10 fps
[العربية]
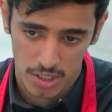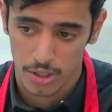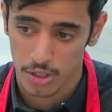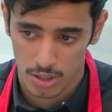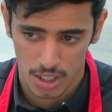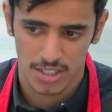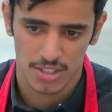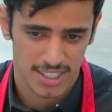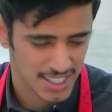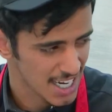اعطاني
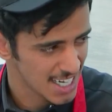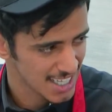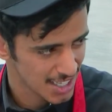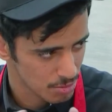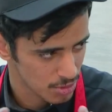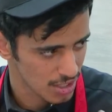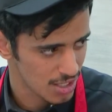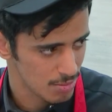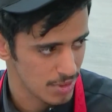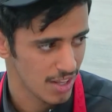اعطانيها كذا
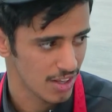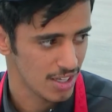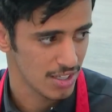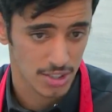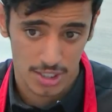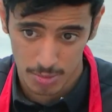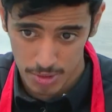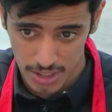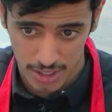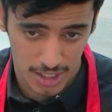بلغه البيضاء تطلع
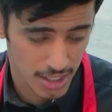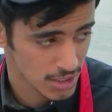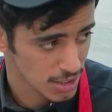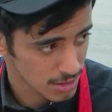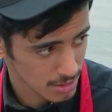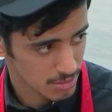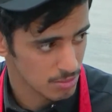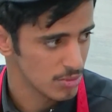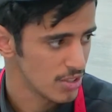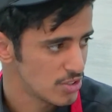بين الرجال
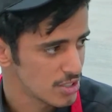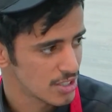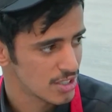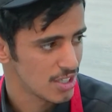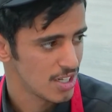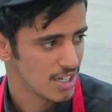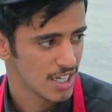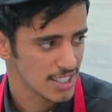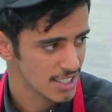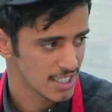ونفسك
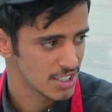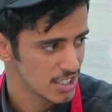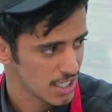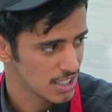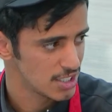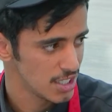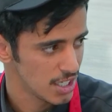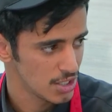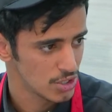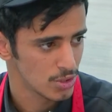لا تحتاج ان احد
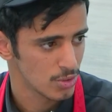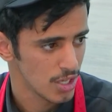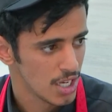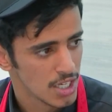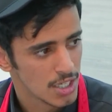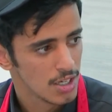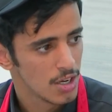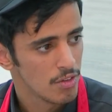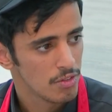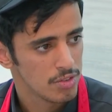ينزل وكذا
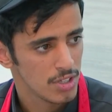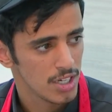ف...